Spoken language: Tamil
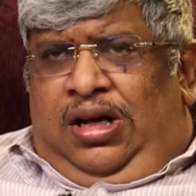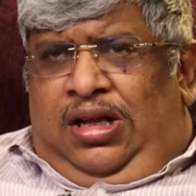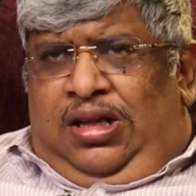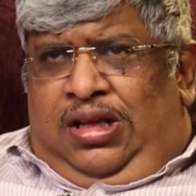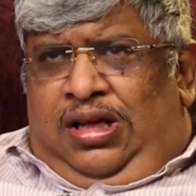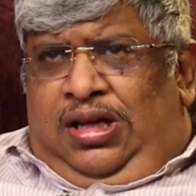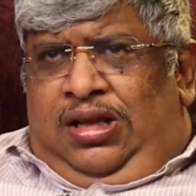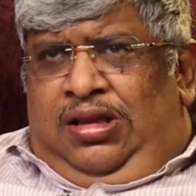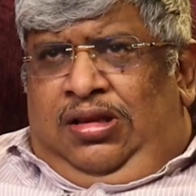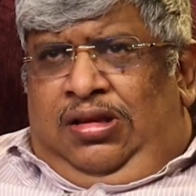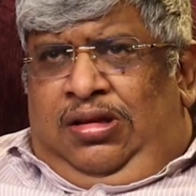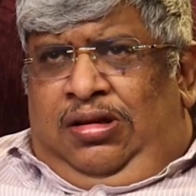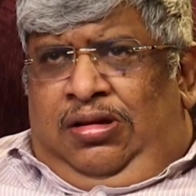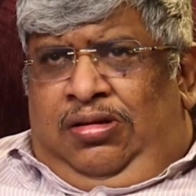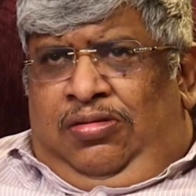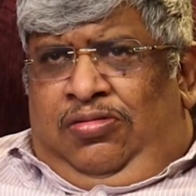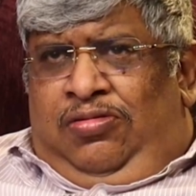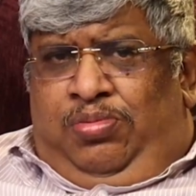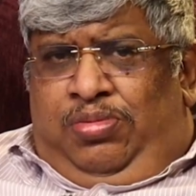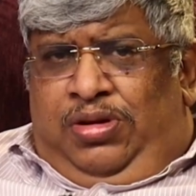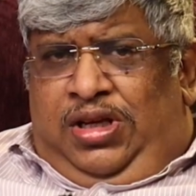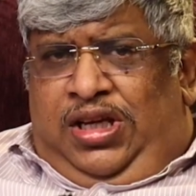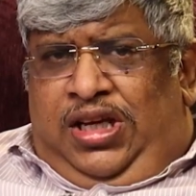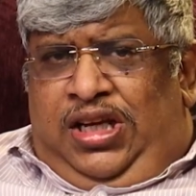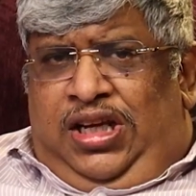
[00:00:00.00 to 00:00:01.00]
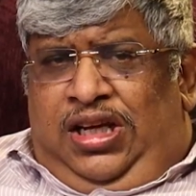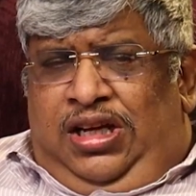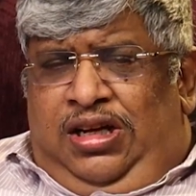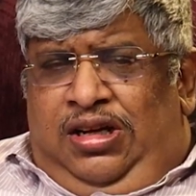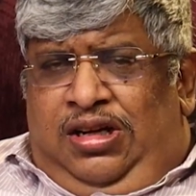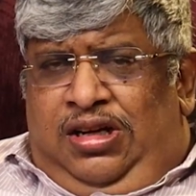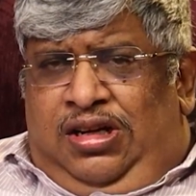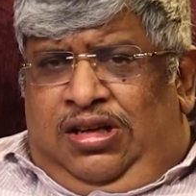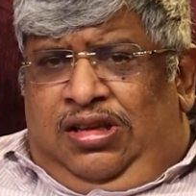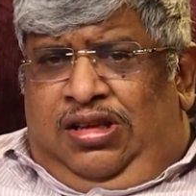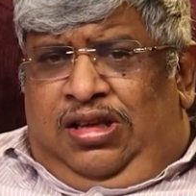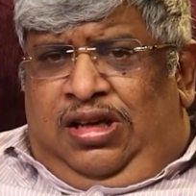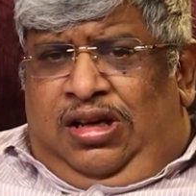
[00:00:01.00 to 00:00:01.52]
அதாவது
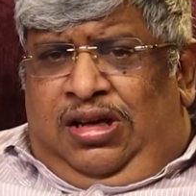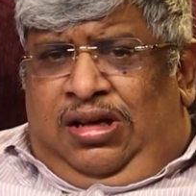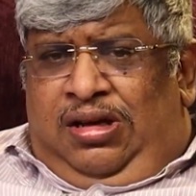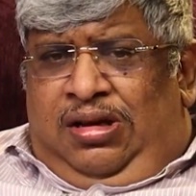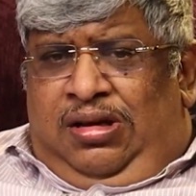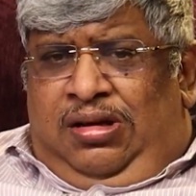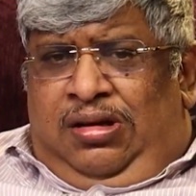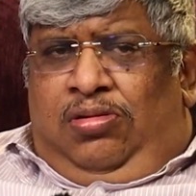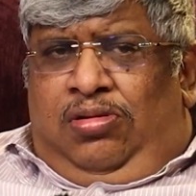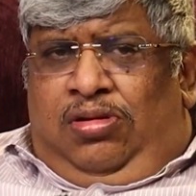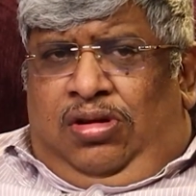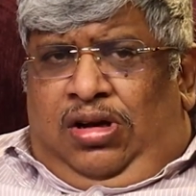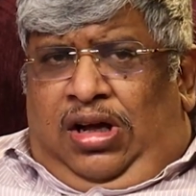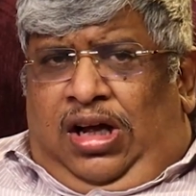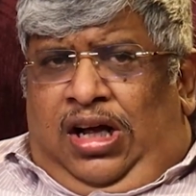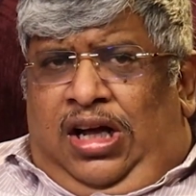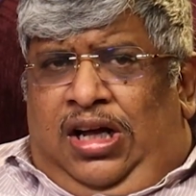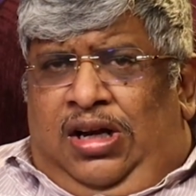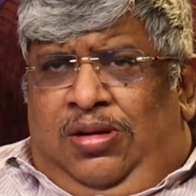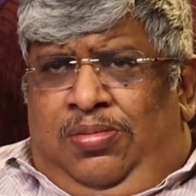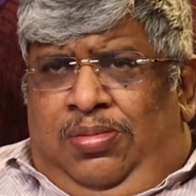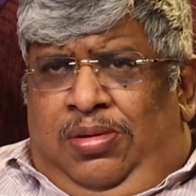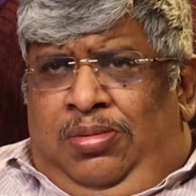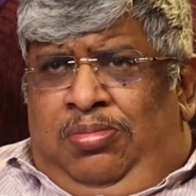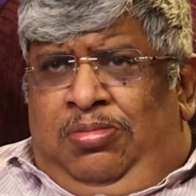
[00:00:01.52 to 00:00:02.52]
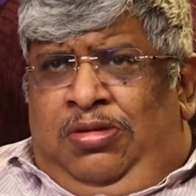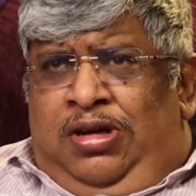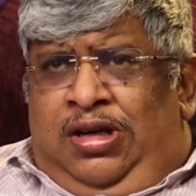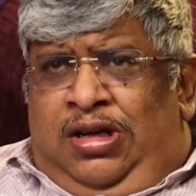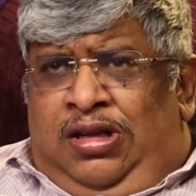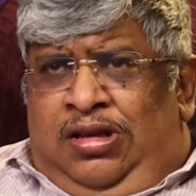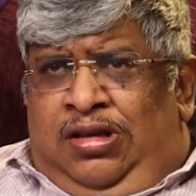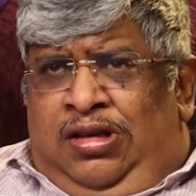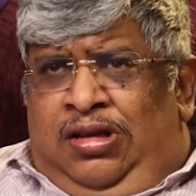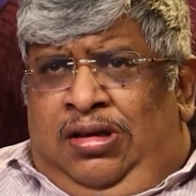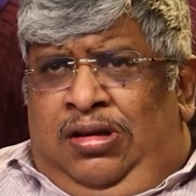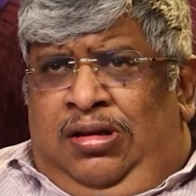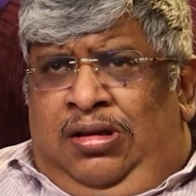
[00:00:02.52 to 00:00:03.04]
பிகினிங்கிறது ஒரு
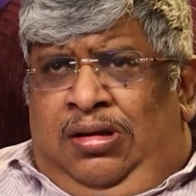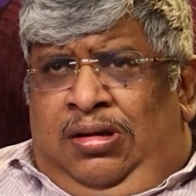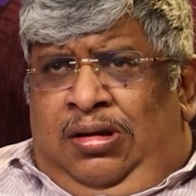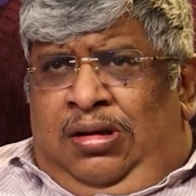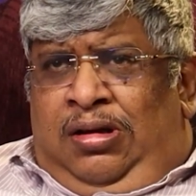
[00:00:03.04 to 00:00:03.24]
ஆரம்பங்கிறது